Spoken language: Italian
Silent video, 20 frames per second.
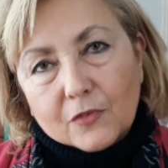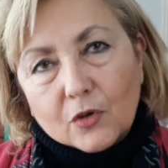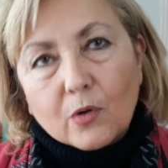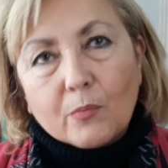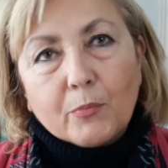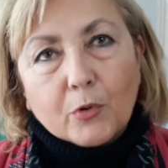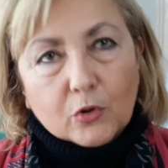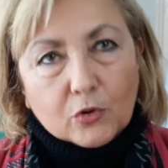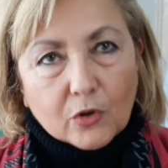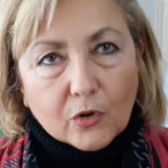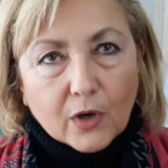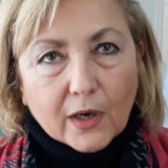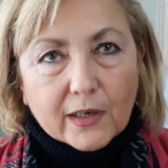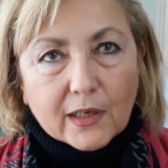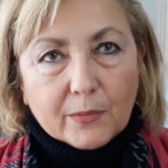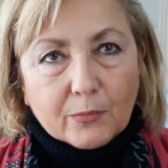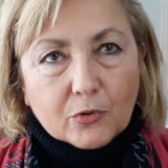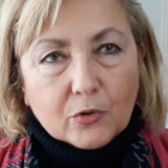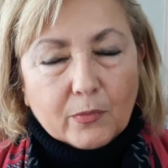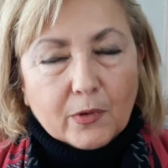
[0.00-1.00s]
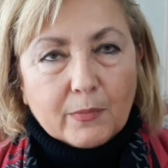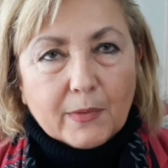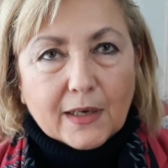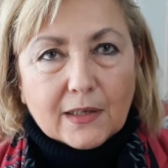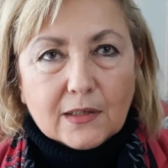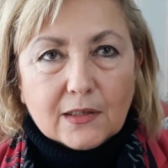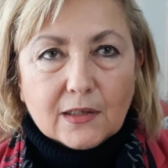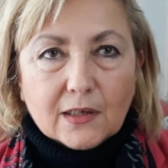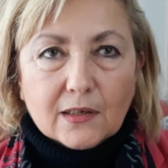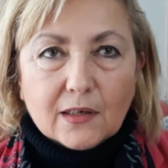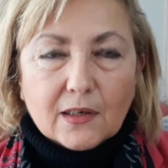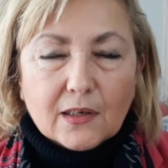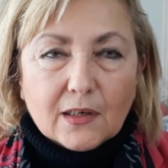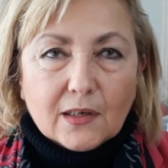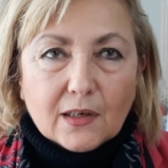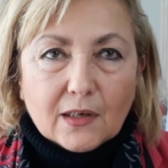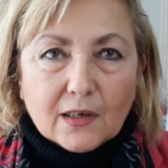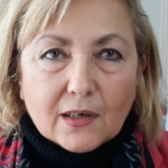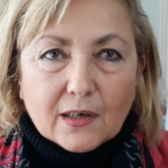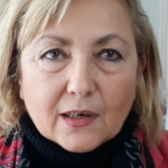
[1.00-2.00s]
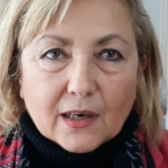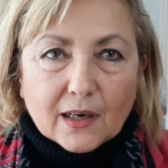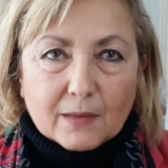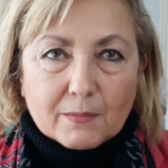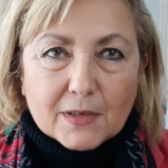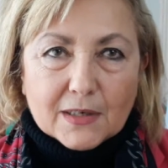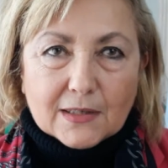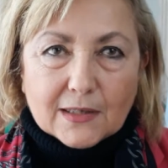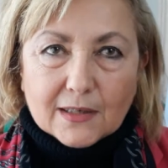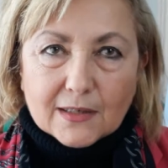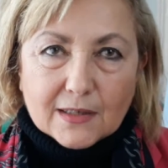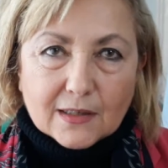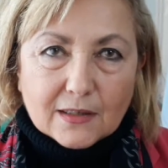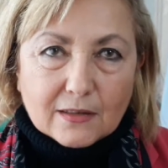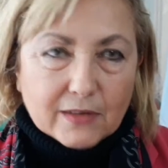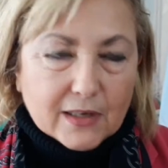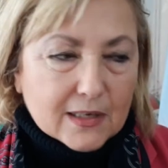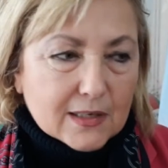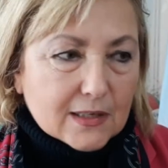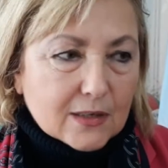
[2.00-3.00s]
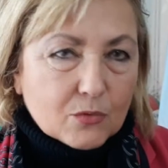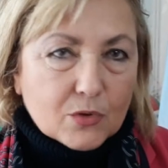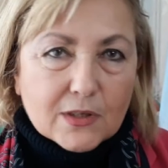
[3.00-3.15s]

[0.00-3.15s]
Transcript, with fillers: comportano anche problematiche abbastanza diverse.